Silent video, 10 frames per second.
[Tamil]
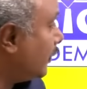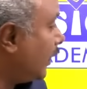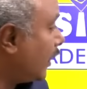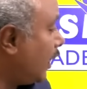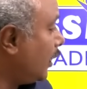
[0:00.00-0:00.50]

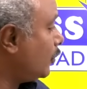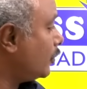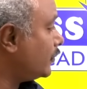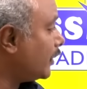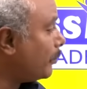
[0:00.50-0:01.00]
தென்
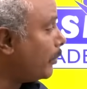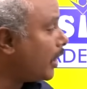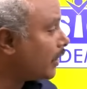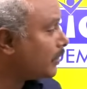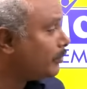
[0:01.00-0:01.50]
கள்ளக்குறிச்சியில்
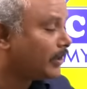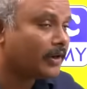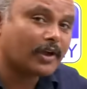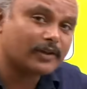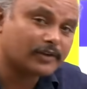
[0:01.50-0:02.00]
பாரதி
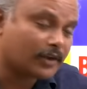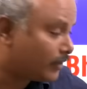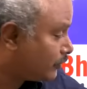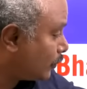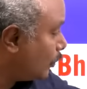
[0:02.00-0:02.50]
மெட்ரிக் ஹையர்
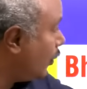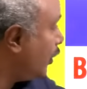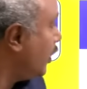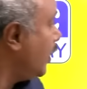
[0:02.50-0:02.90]
செகண்டரி ஸ்கூல்